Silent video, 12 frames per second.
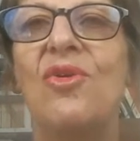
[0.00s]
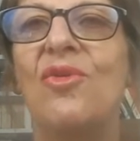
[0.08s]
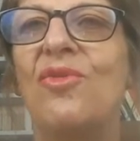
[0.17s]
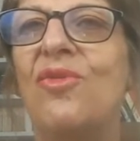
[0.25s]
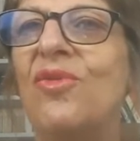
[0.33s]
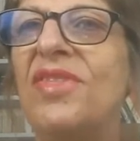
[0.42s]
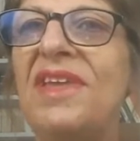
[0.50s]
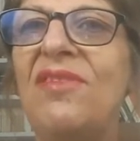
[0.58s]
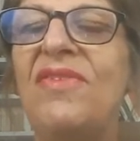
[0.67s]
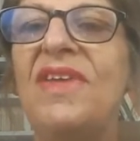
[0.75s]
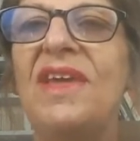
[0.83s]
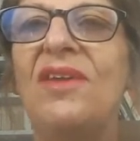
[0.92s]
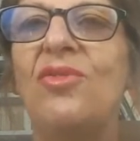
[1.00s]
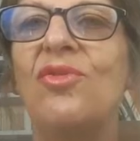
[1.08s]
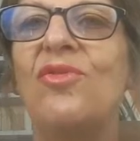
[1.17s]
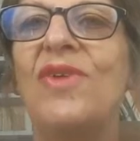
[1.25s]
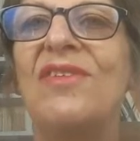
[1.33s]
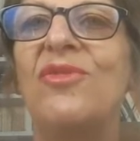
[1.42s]
vont dévier de
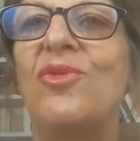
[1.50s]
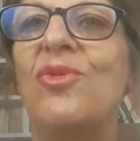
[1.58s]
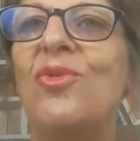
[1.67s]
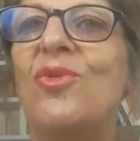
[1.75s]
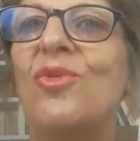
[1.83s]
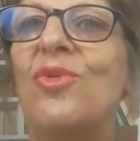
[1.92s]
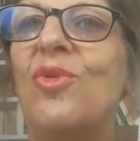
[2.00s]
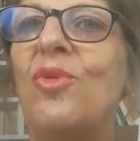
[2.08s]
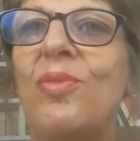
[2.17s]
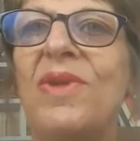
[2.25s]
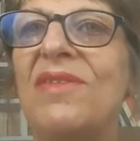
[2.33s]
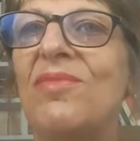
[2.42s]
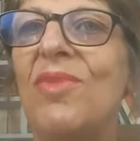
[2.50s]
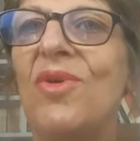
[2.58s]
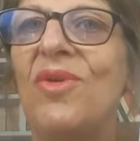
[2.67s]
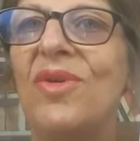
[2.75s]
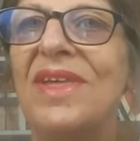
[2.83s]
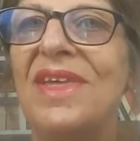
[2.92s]
façon
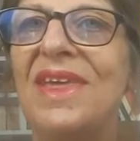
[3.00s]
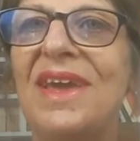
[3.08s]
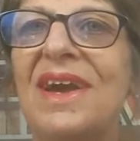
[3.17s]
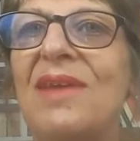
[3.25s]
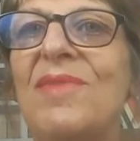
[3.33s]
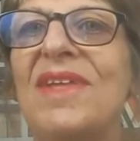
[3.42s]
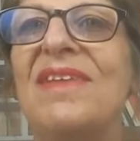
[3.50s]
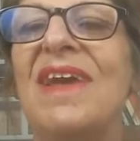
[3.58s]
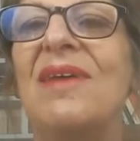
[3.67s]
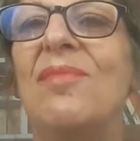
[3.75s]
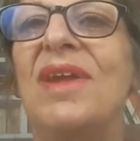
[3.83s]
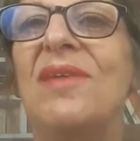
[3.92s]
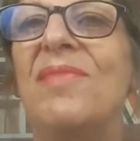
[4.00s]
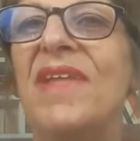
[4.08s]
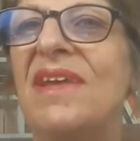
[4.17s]
complètement irrémédiable